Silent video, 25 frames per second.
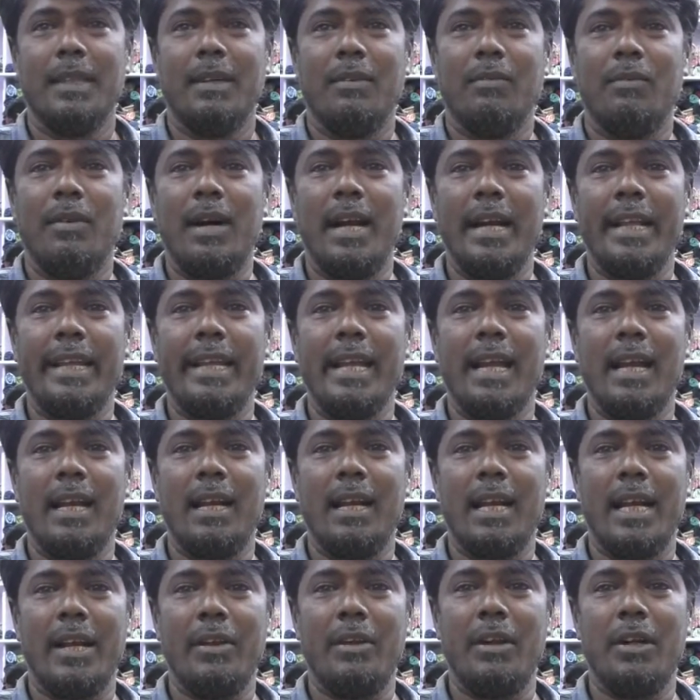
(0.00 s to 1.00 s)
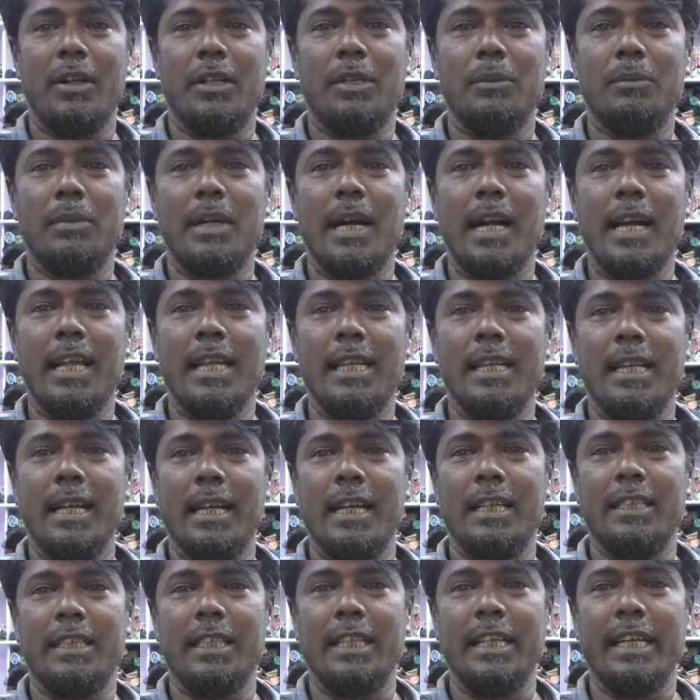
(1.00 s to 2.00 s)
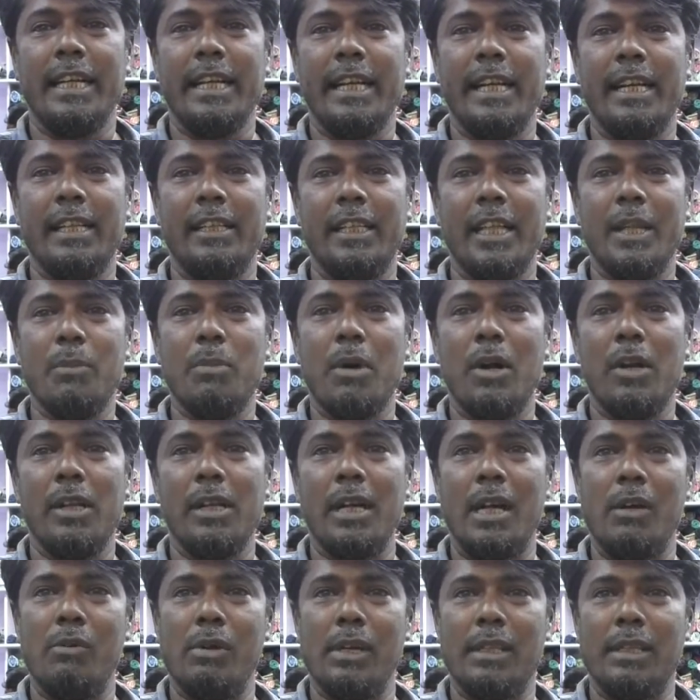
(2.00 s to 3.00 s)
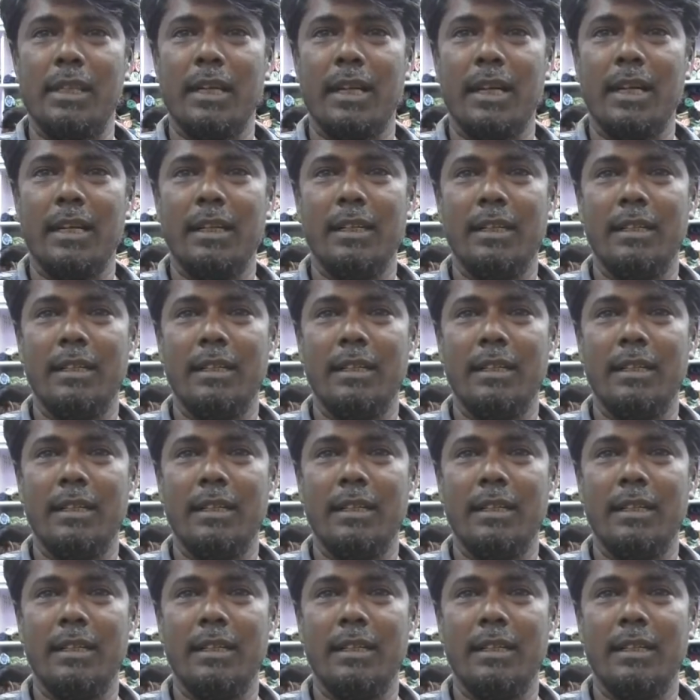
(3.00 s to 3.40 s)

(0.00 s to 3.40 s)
வாடிக்கையாளர் அனைவருக்கும் காலேஜ் ரிலேஷன் இனிய தீபாவளி நல்வாழ்த்துக்கள்